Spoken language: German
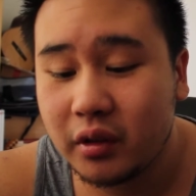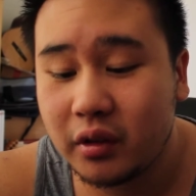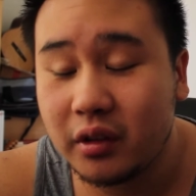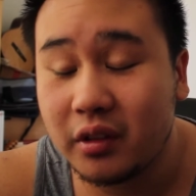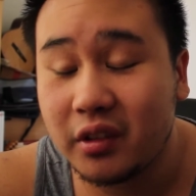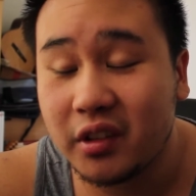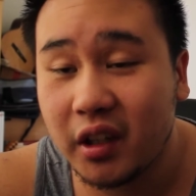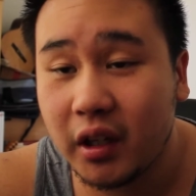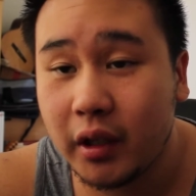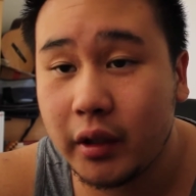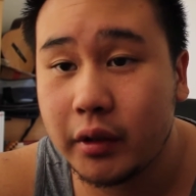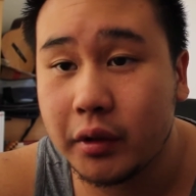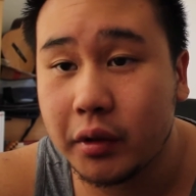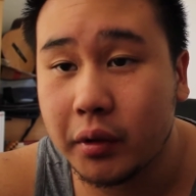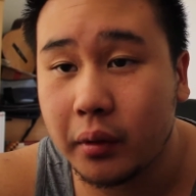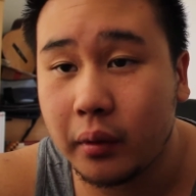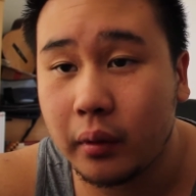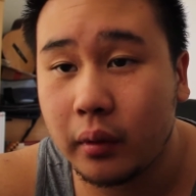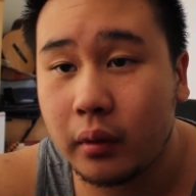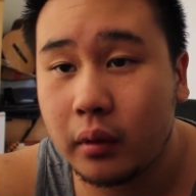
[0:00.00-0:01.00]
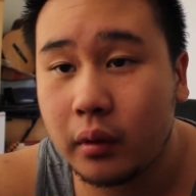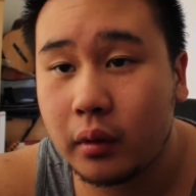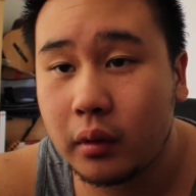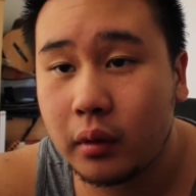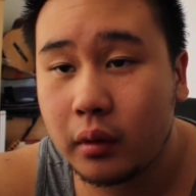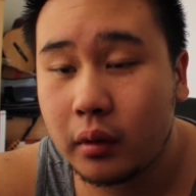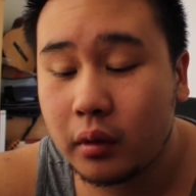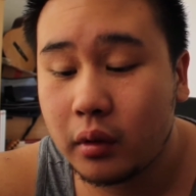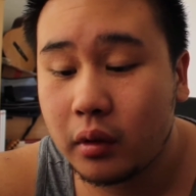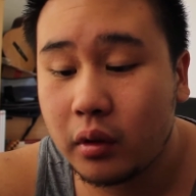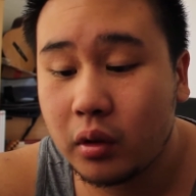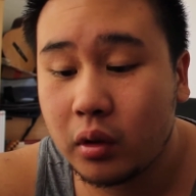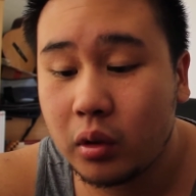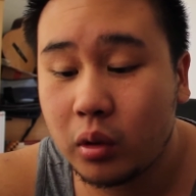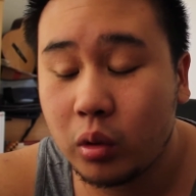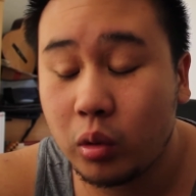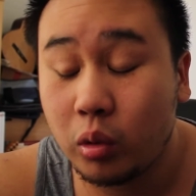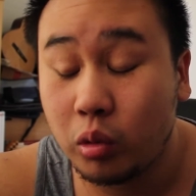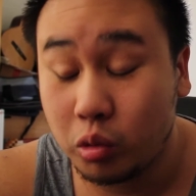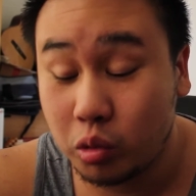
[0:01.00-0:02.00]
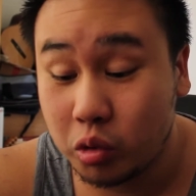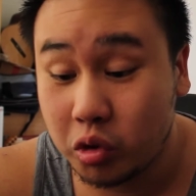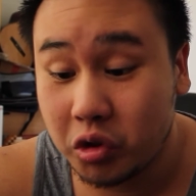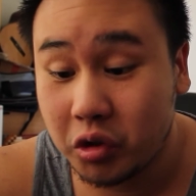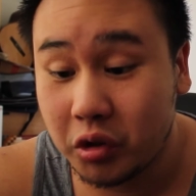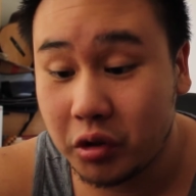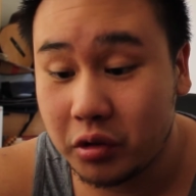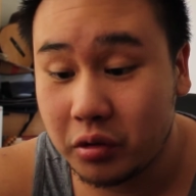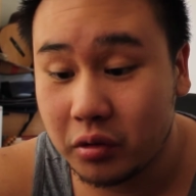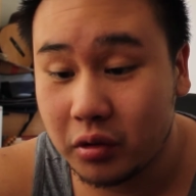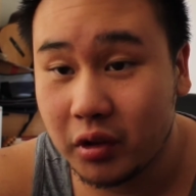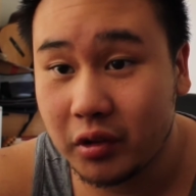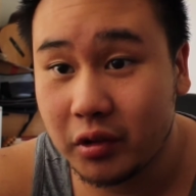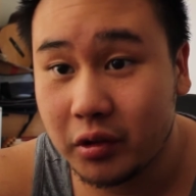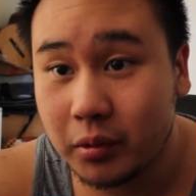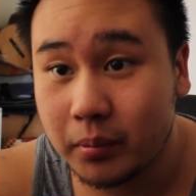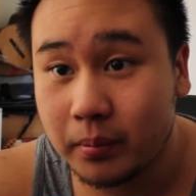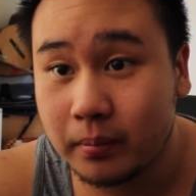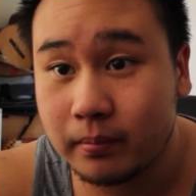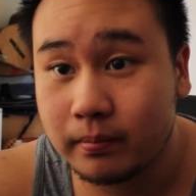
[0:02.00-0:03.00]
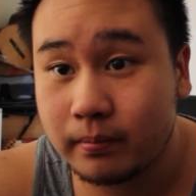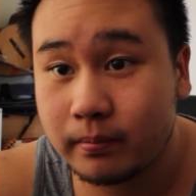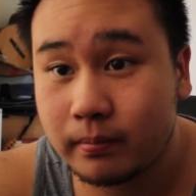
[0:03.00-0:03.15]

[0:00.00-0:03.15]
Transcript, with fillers: Italien. Und du stehst nur daneben.